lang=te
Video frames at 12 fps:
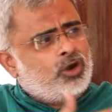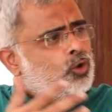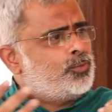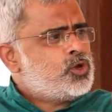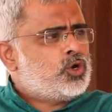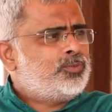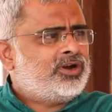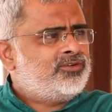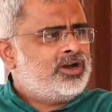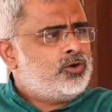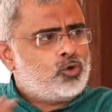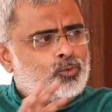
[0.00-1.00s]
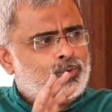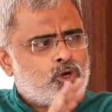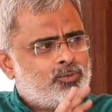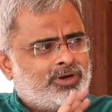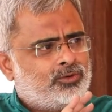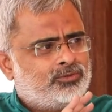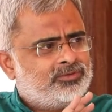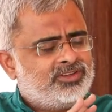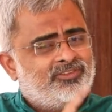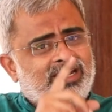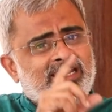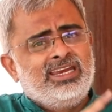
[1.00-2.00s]
వాళ్ళు ఉపయోగపడవా ఉపయోగపడవు
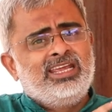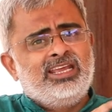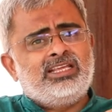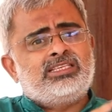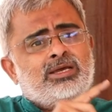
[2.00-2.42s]
ఇవన్నీ